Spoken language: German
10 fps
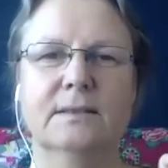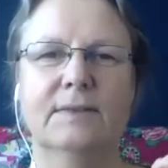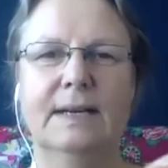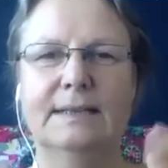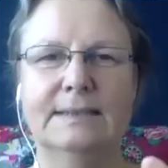
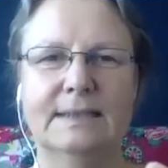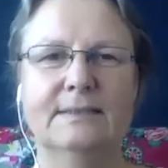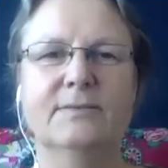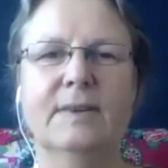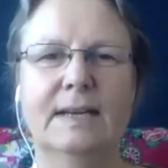weit
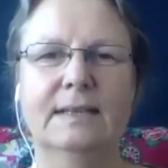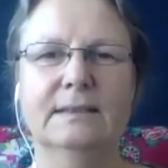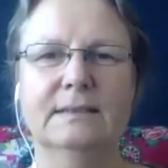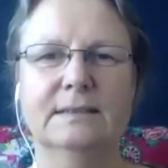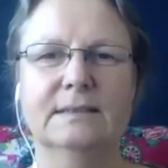
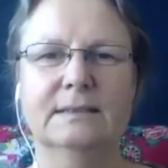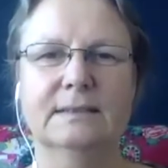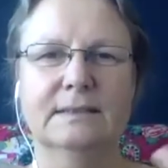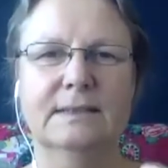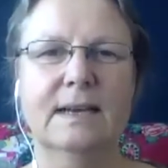entfernt,
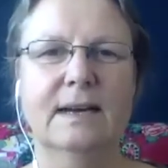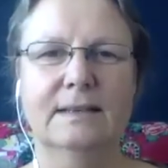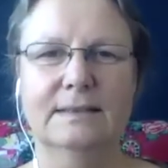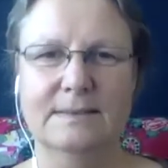nah.